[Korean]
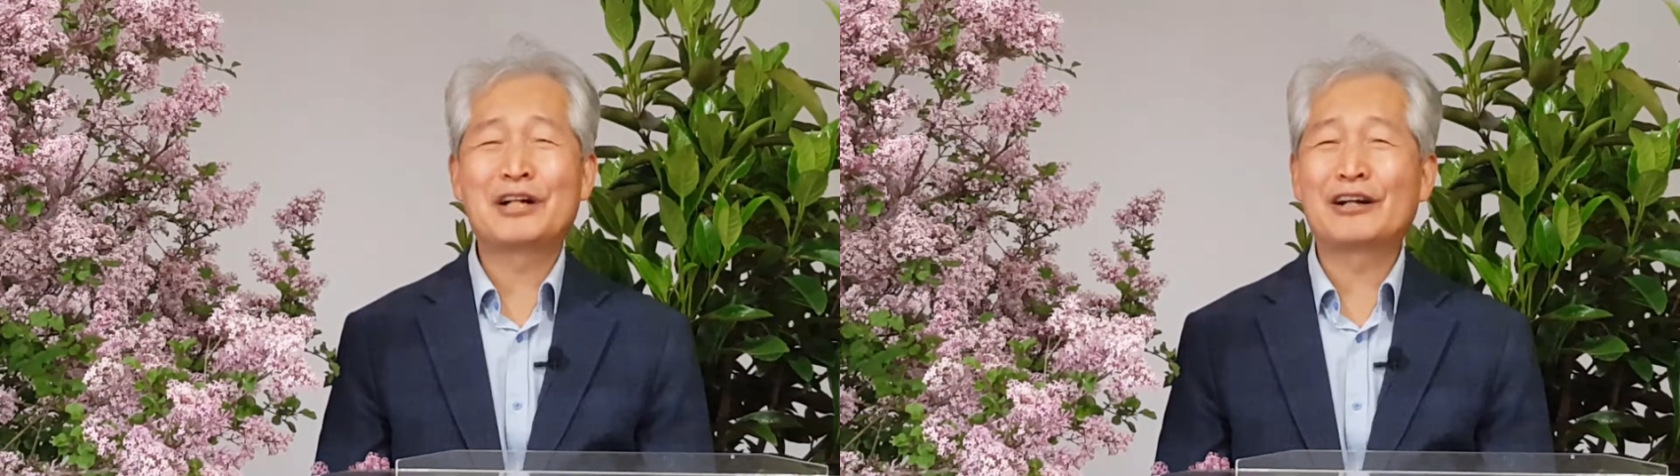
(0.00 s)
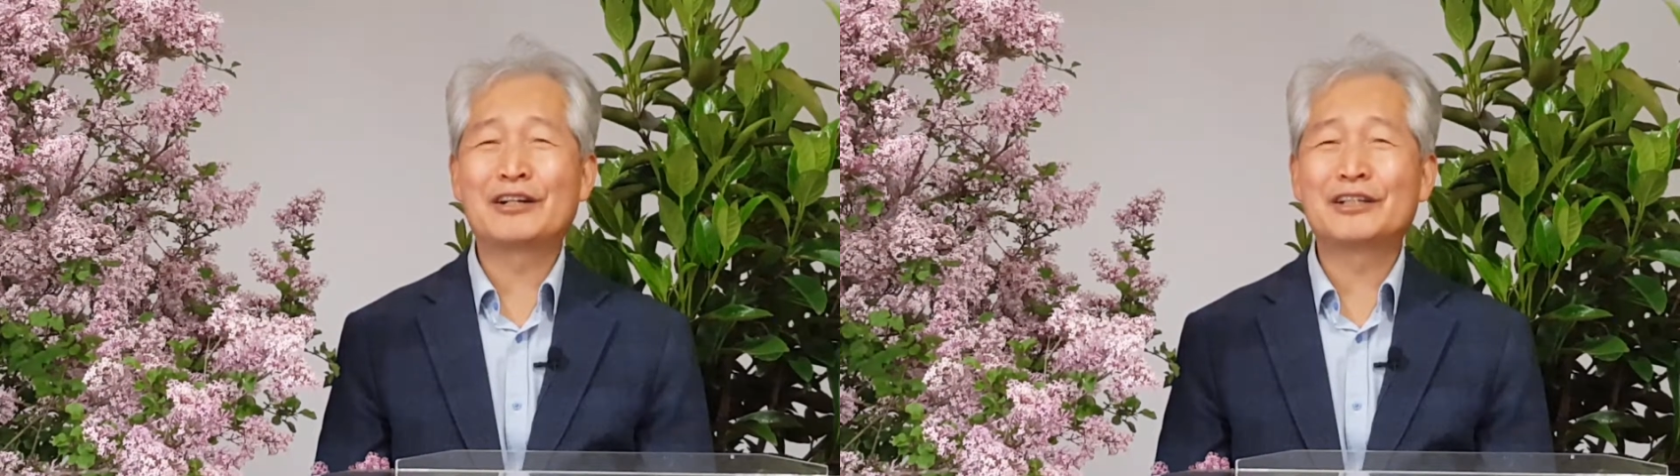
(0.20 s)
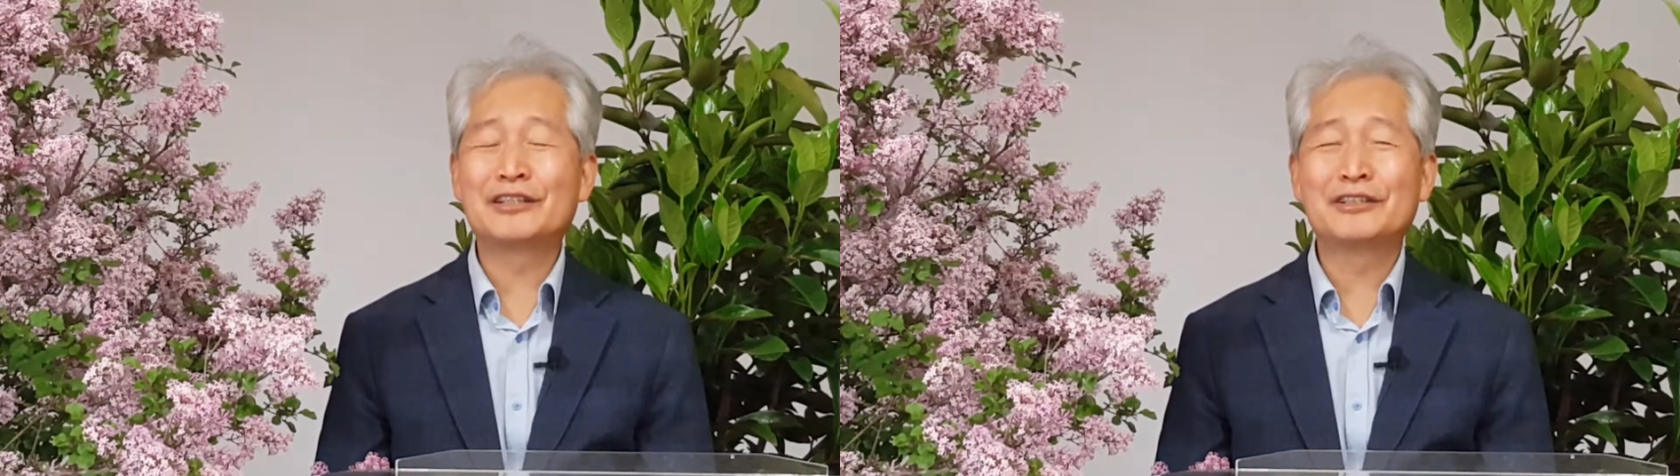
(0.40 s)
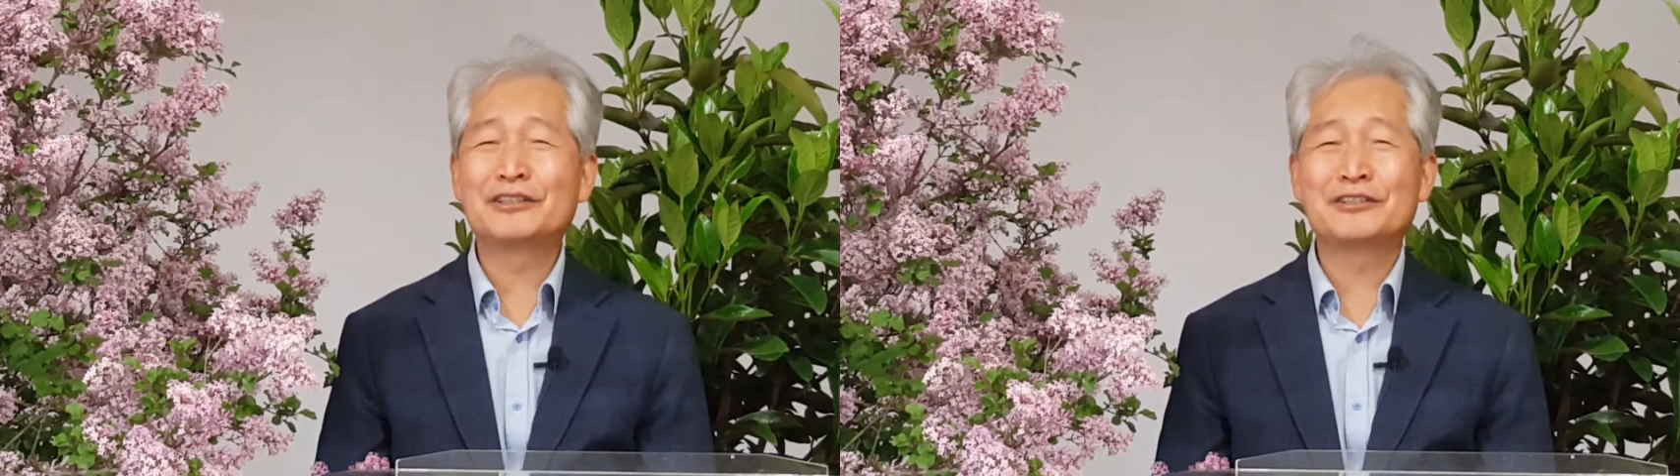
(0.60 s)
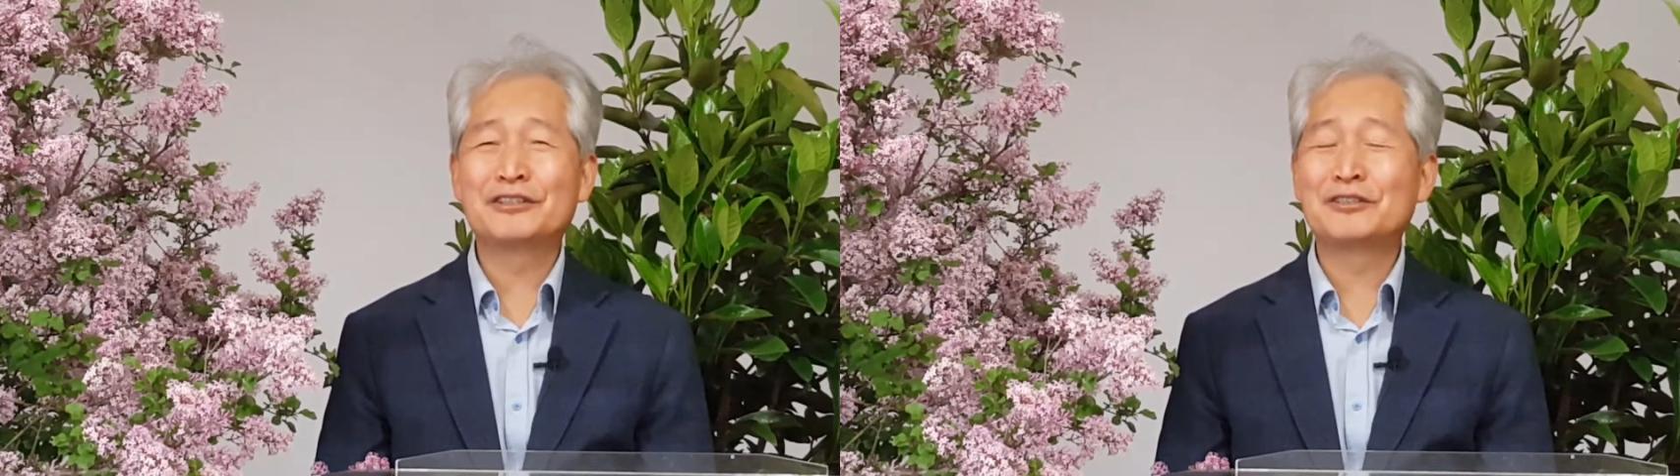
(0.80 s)
가깝게
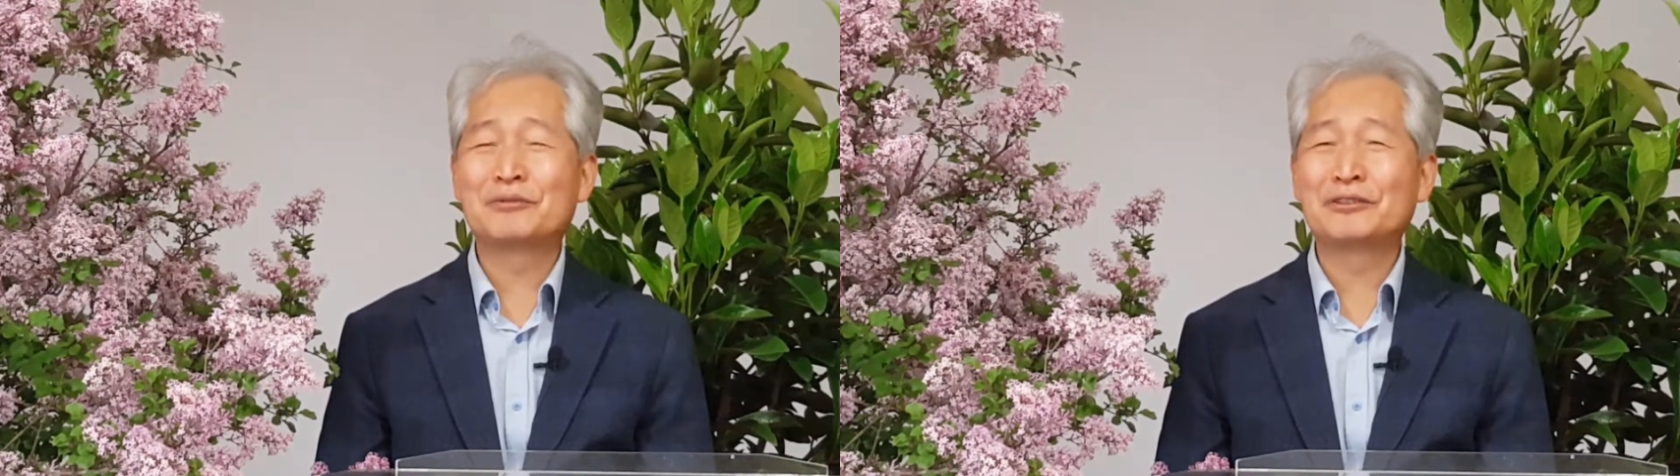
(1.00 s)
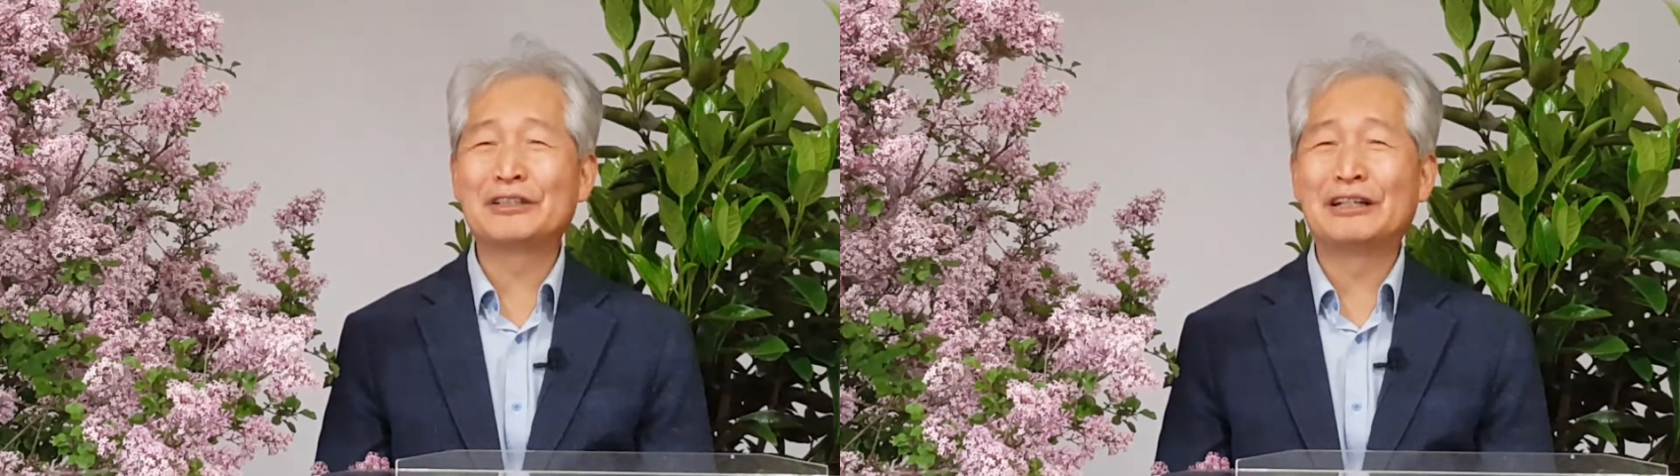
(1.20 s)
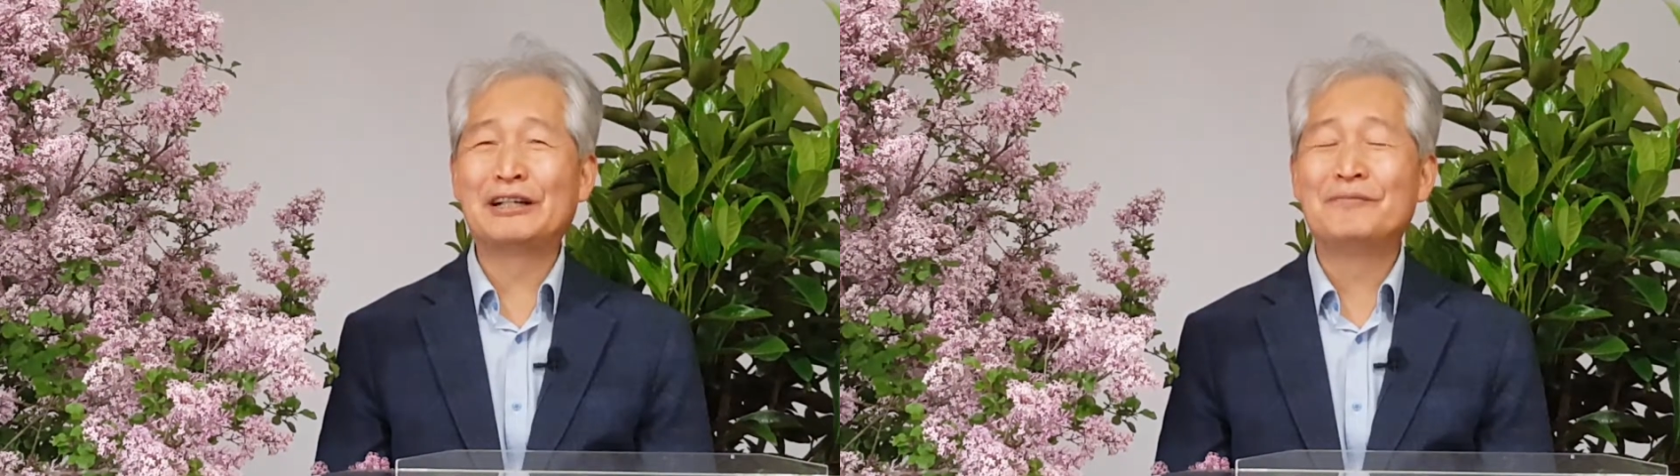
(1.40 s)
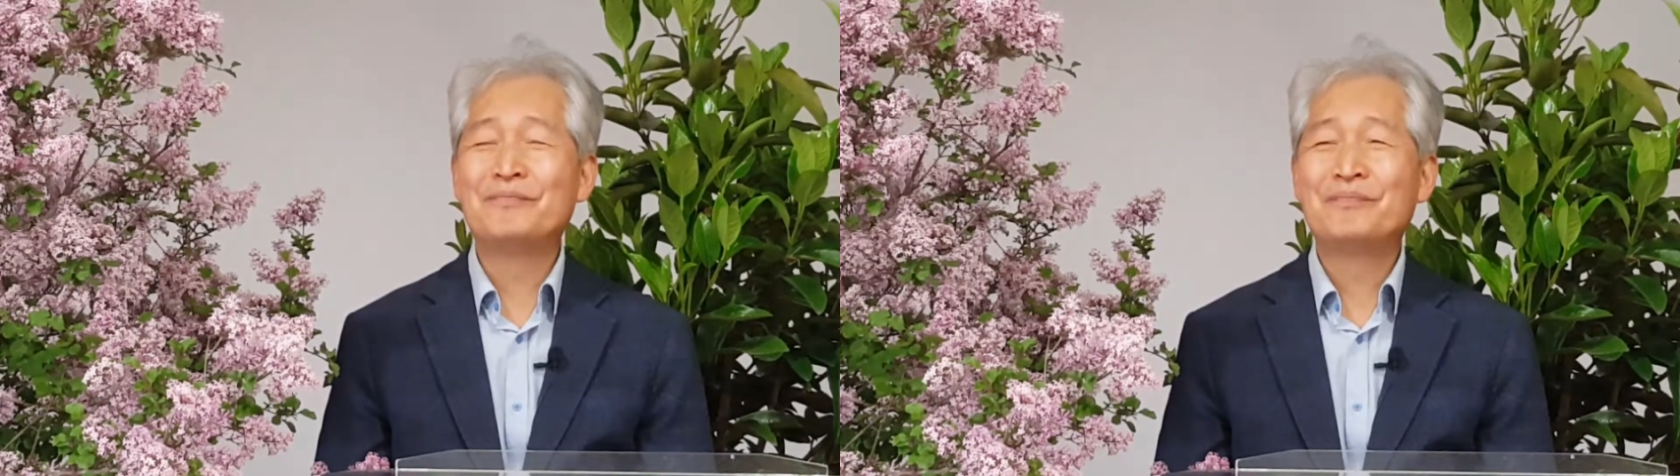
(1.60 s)
느껴지는지 모른다